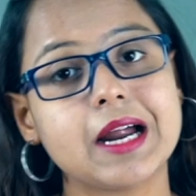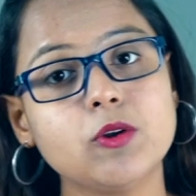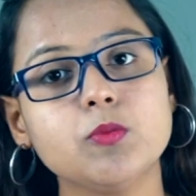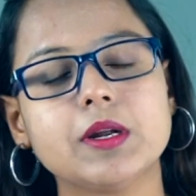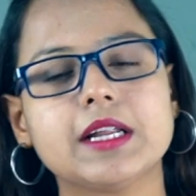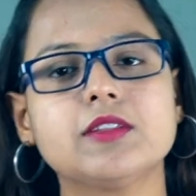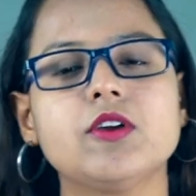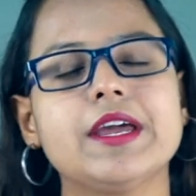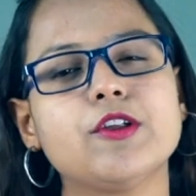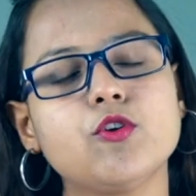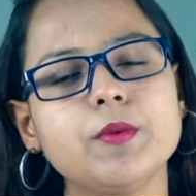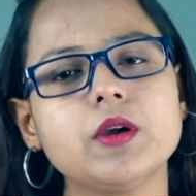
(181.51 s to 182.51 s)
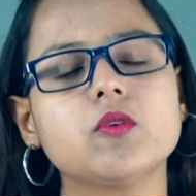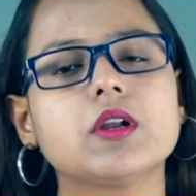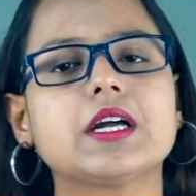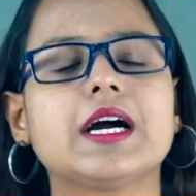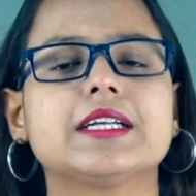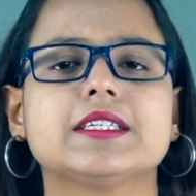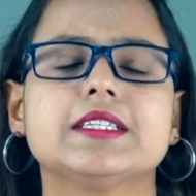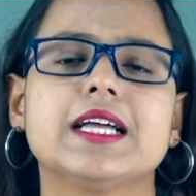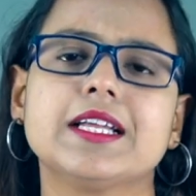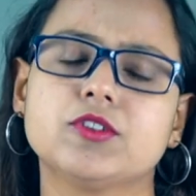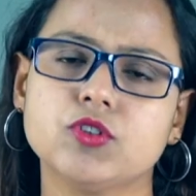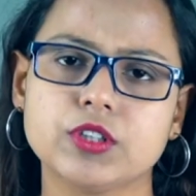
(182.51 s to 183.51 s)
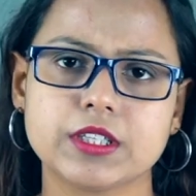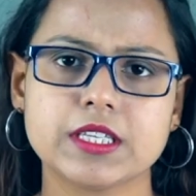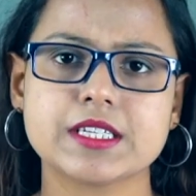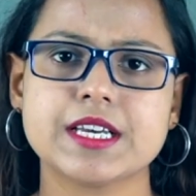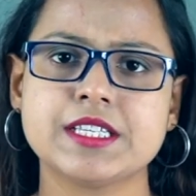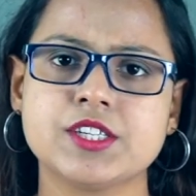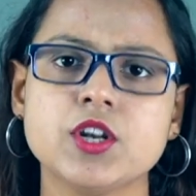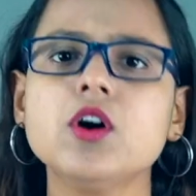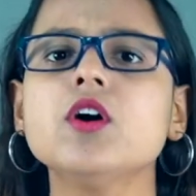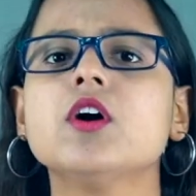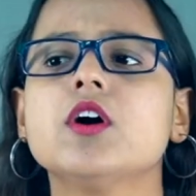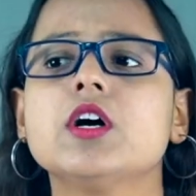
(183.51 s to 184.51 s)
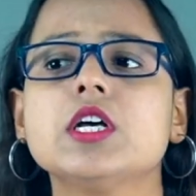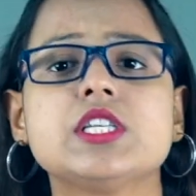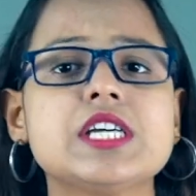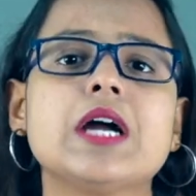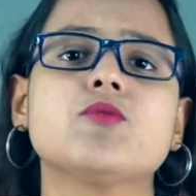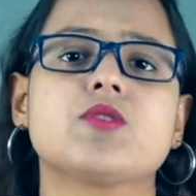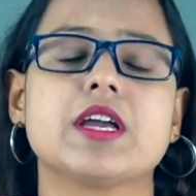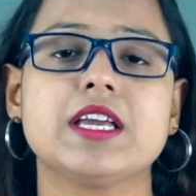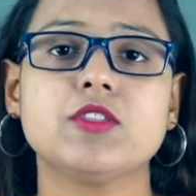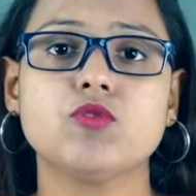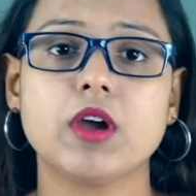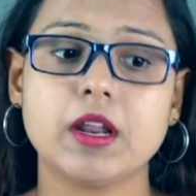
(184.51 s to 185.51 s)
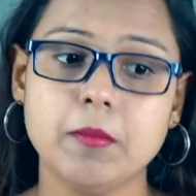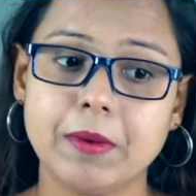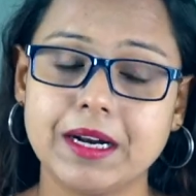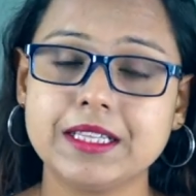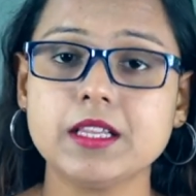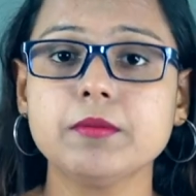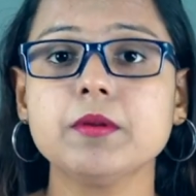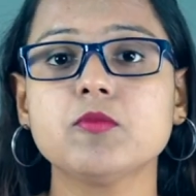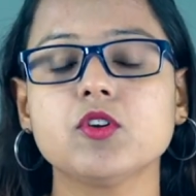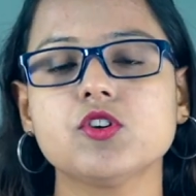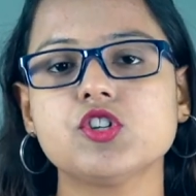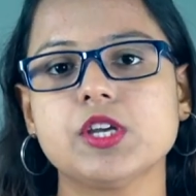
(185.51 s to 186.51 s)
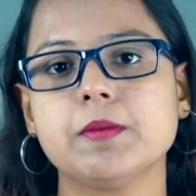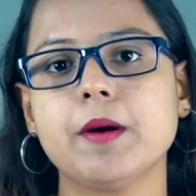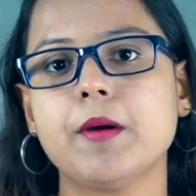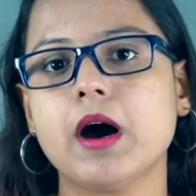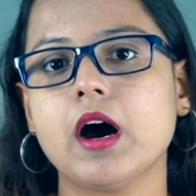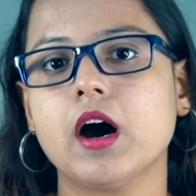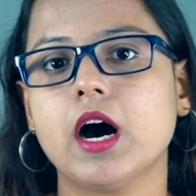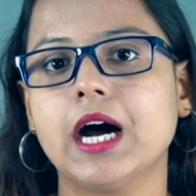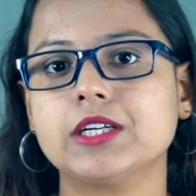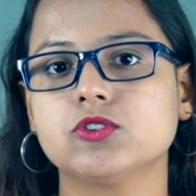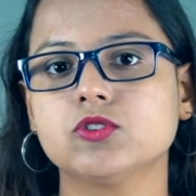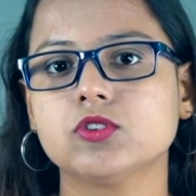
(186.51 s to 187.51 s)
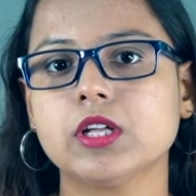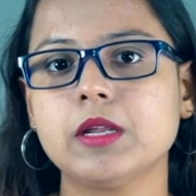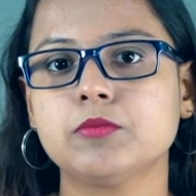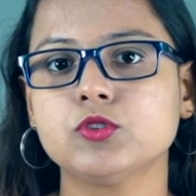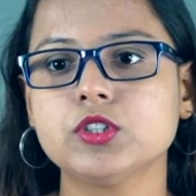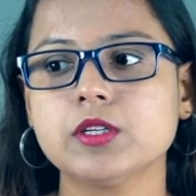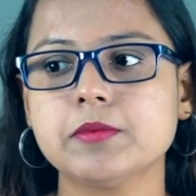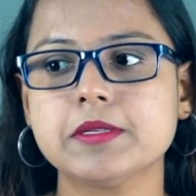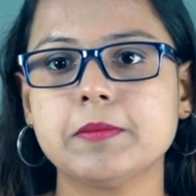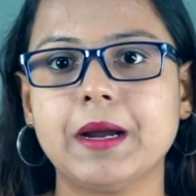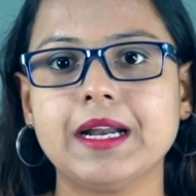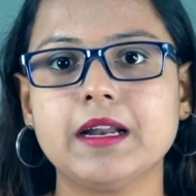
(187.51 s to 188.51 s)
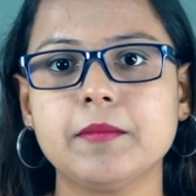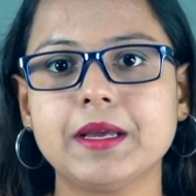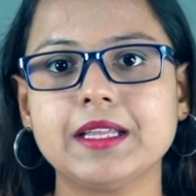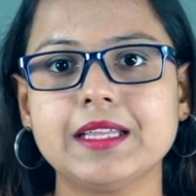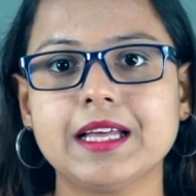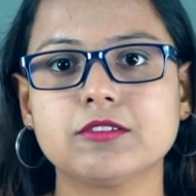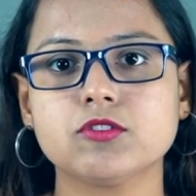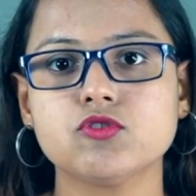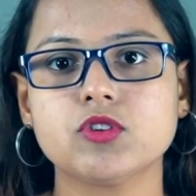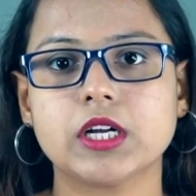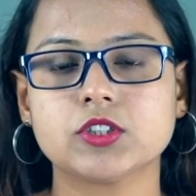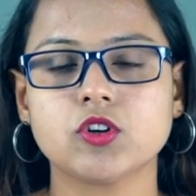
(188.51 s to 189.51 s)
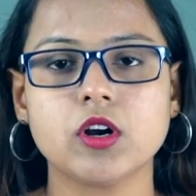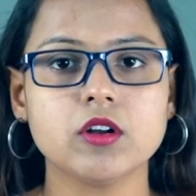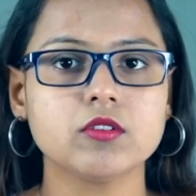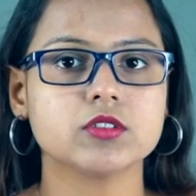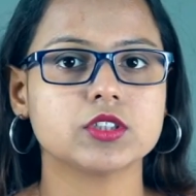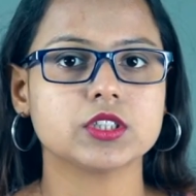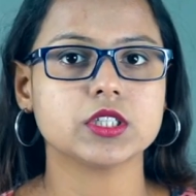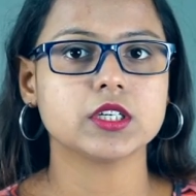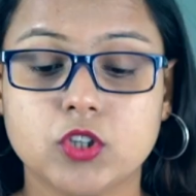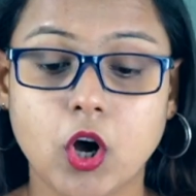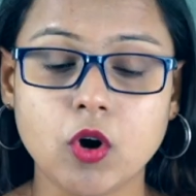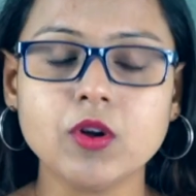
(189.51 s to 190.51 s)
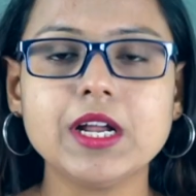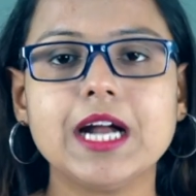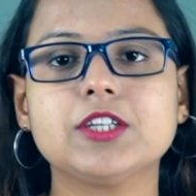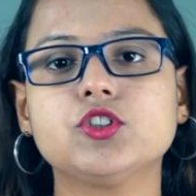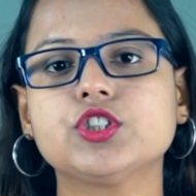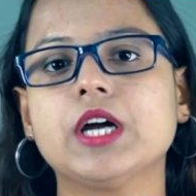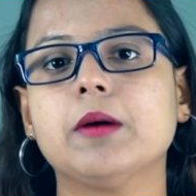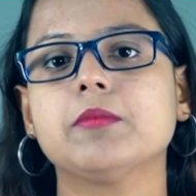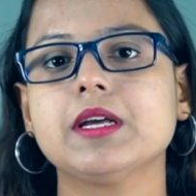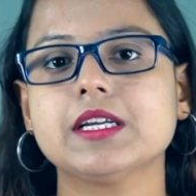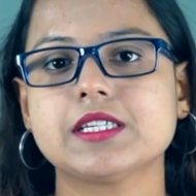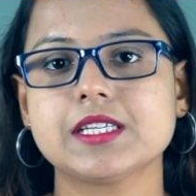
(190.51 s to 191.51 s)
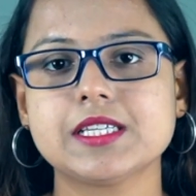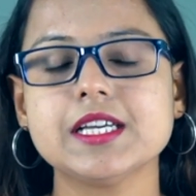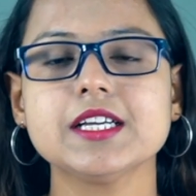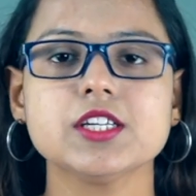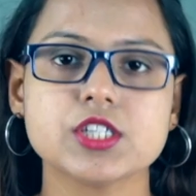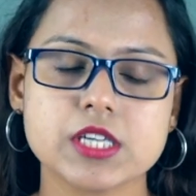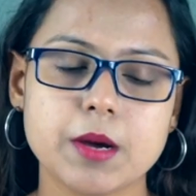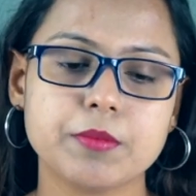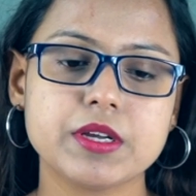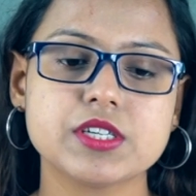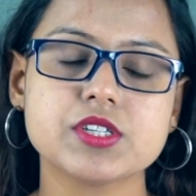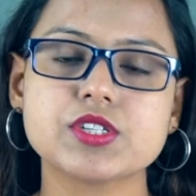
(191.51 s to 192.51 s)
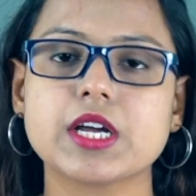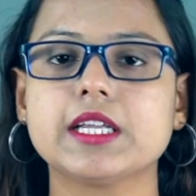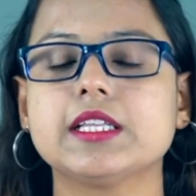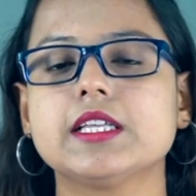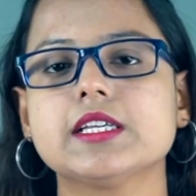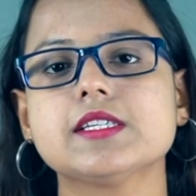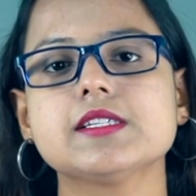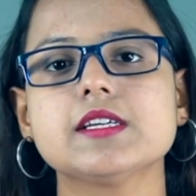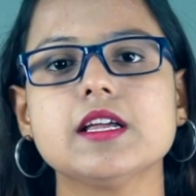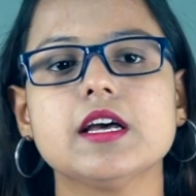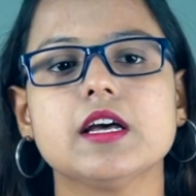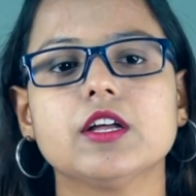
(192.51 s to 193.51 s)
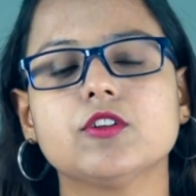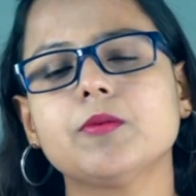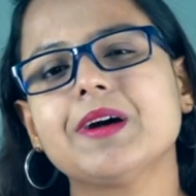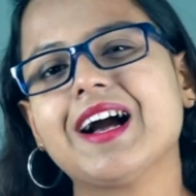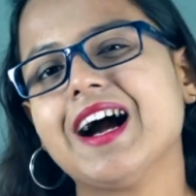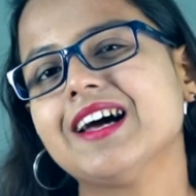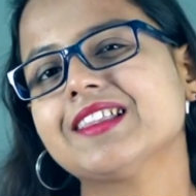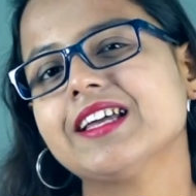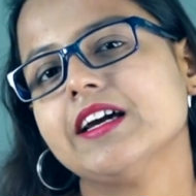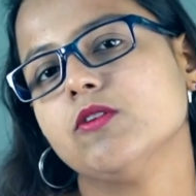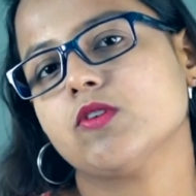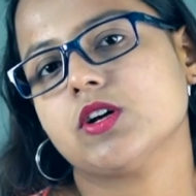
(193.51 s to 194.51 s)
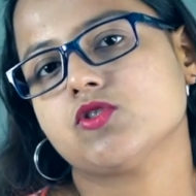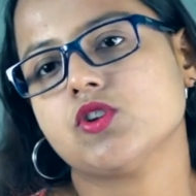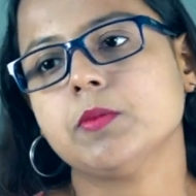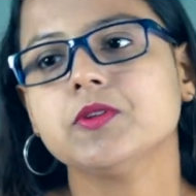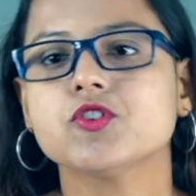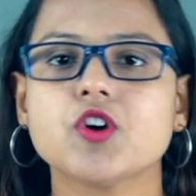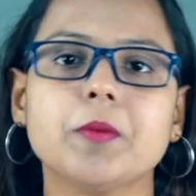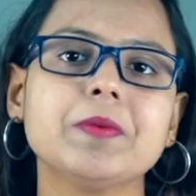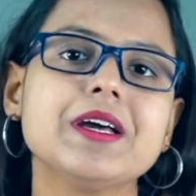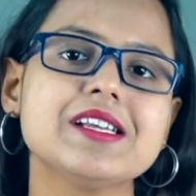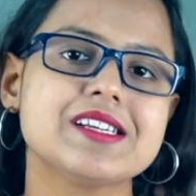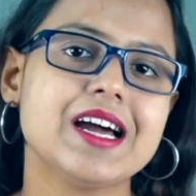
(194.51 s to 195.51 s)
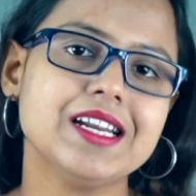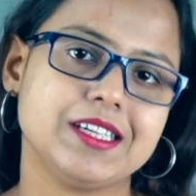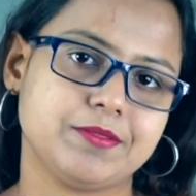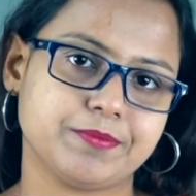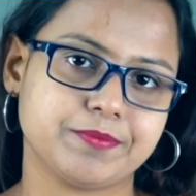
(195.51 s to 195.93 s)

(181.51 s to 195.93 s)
নাড়ু বানায় তো এরকমই কোনো একটা কাজের দায়িত্ব দিতে চাইছিল চারুকে কিন্তু এখানে বাণী দেবীর মনে হচ্ছে এ বাবা আর্য তো তাহলে বুঝে যাবে যে বাইরের মেয়েকে দিয়ে এত কিছু কাজ করানো হচ্ছে তখন আর্য সামনে এসেছে সামনে এসে জানিয়ে দিয়েছে যে তোমরা কার থেকে লুকাচ্ছ আমি তো সবটাই জানি